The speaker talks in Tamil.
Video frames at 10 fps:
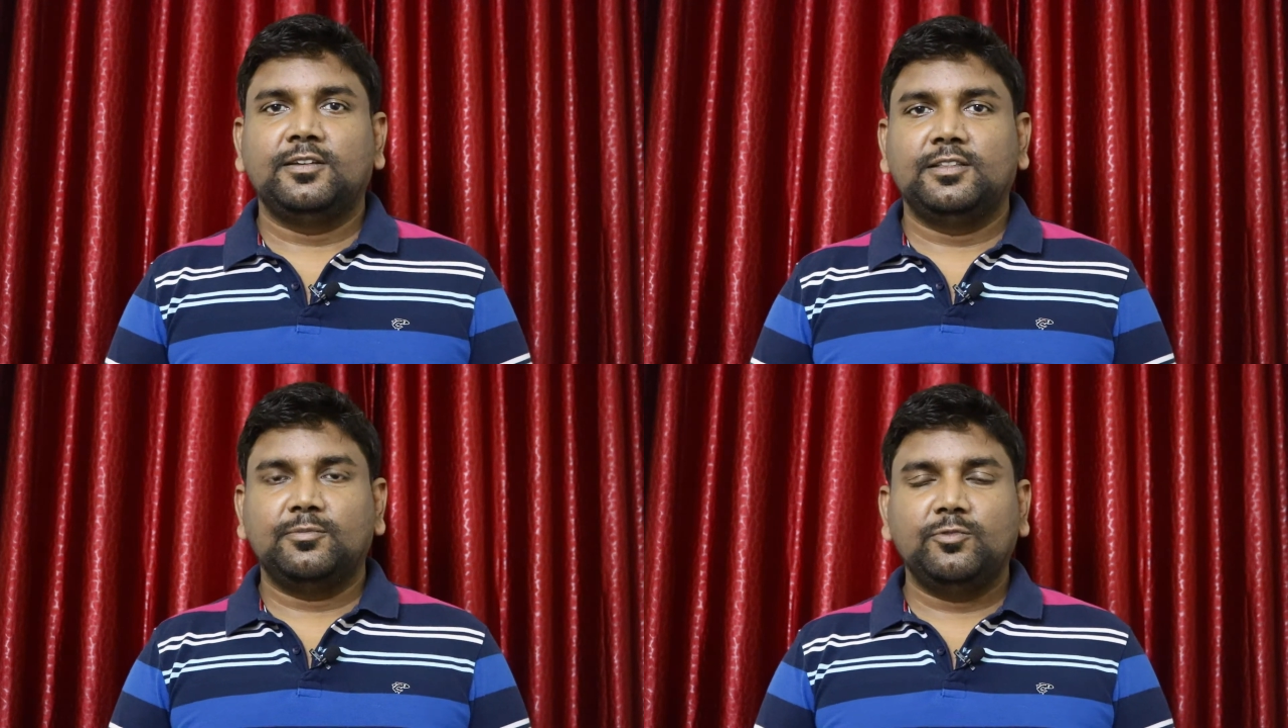
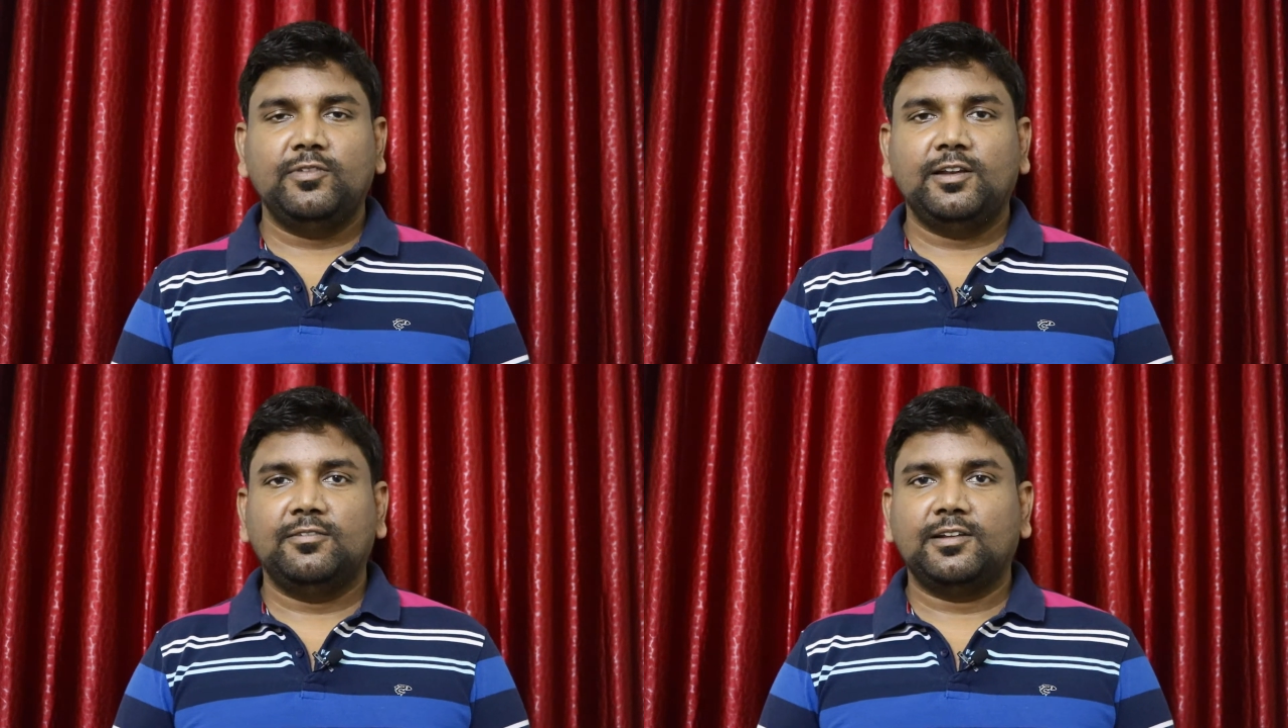இந்த
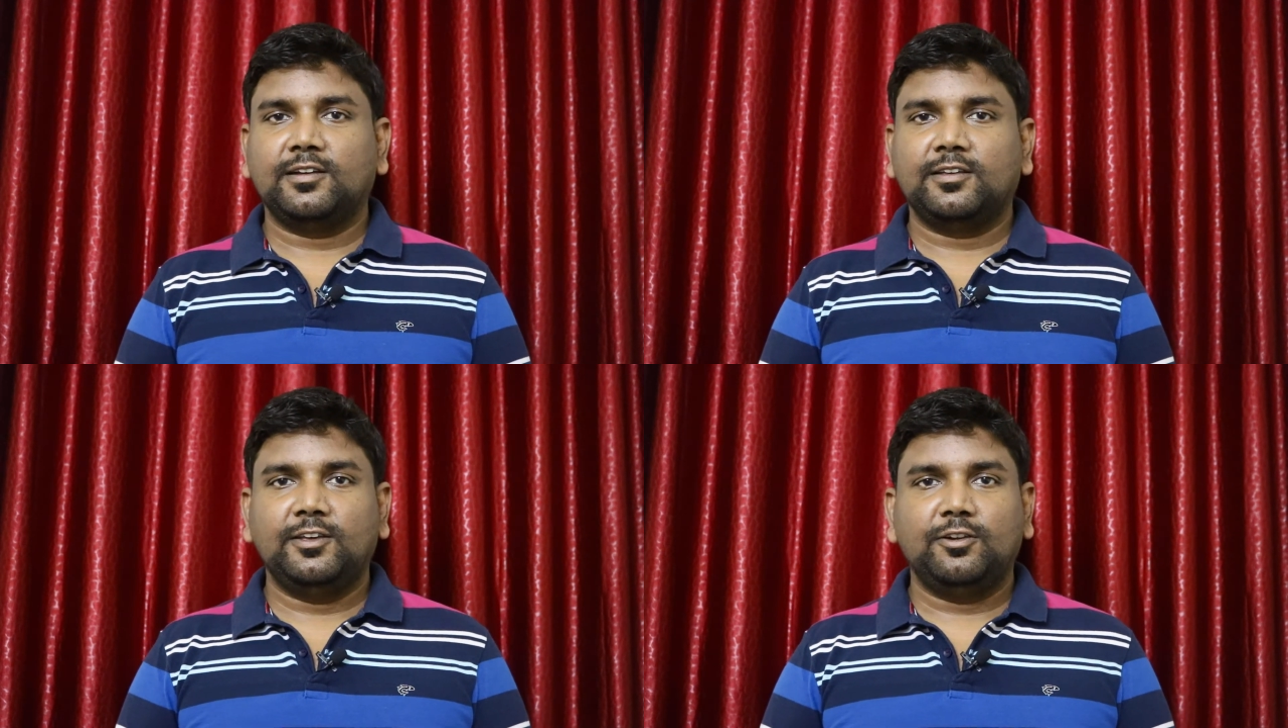மூவியில் வர
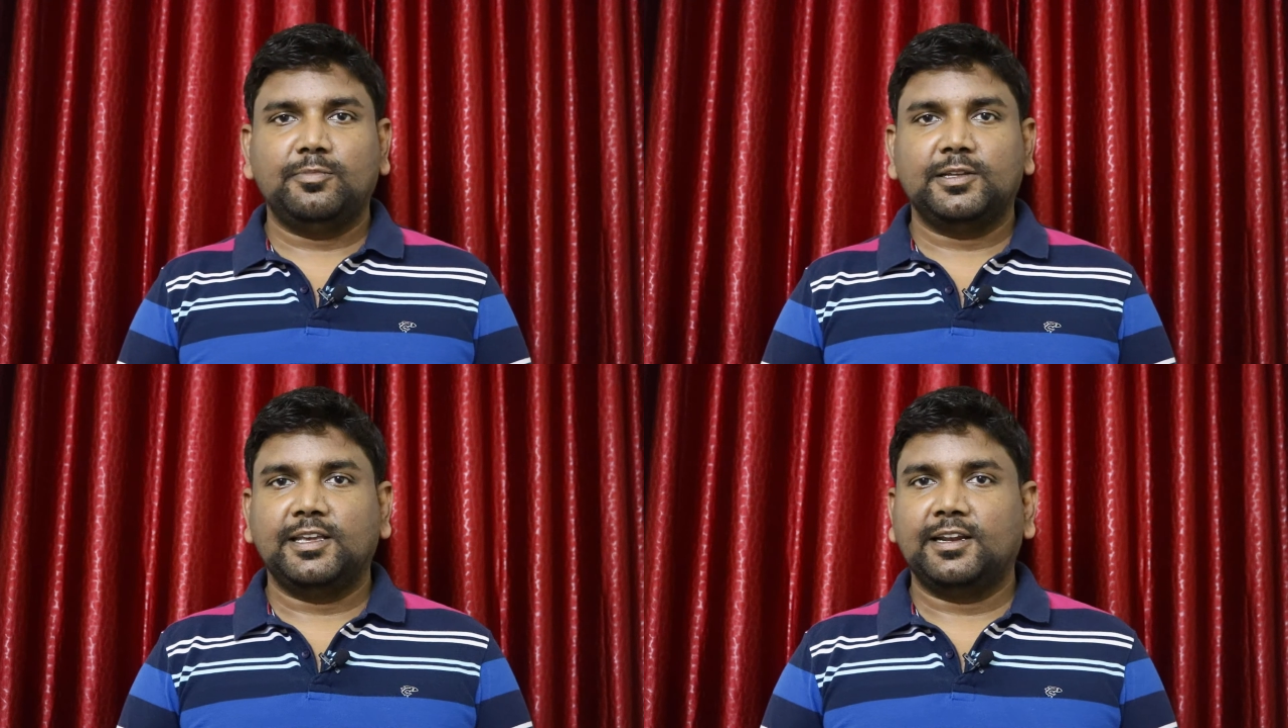ஹீரோ
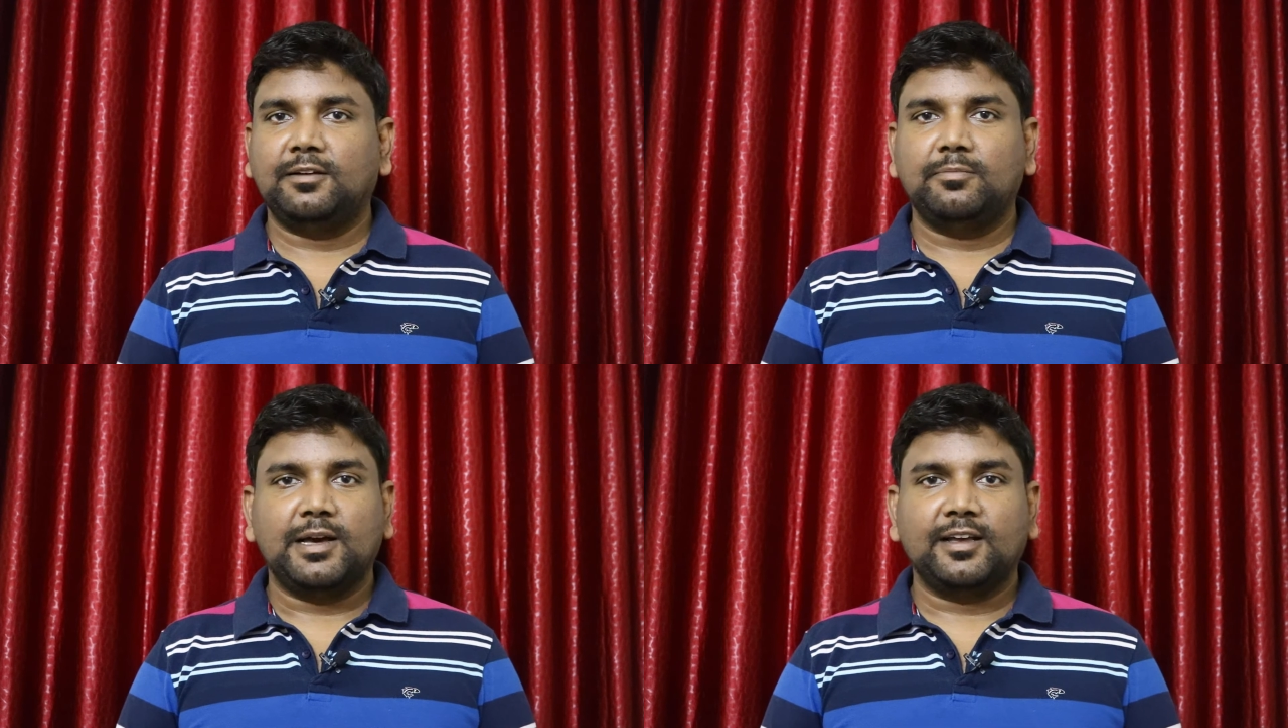பார்த்தீங்கன்னா
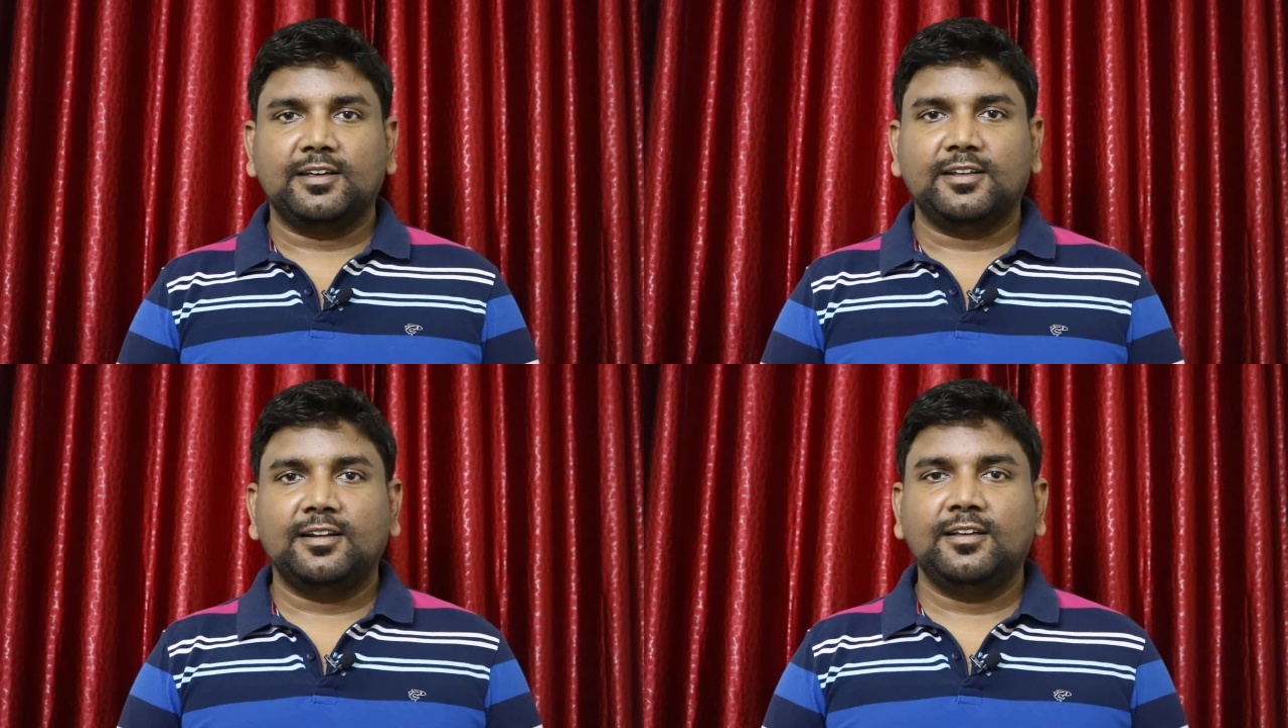
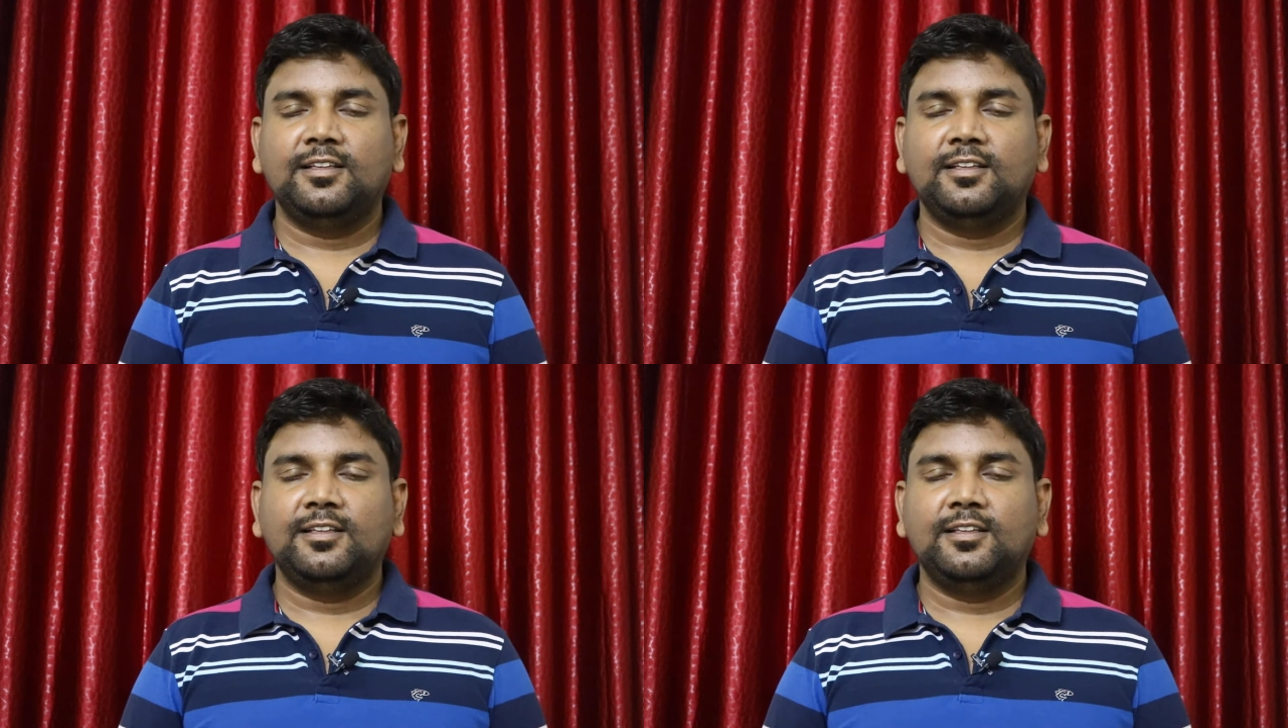பேங்கர்